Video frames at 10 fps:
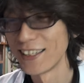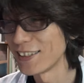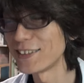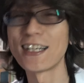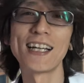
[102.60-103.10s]

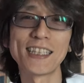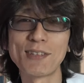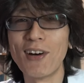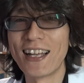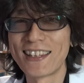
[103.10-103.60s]
いう
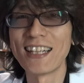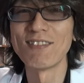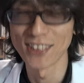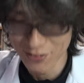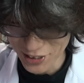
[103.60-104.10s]
話もあったり
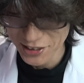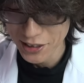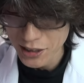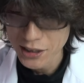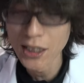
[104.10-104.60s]
もします。
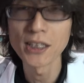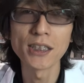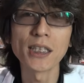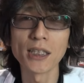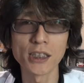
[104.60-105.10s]

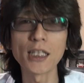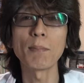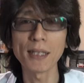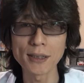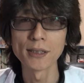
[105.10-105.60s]
実際にして
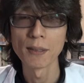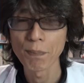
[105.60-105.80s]
ます。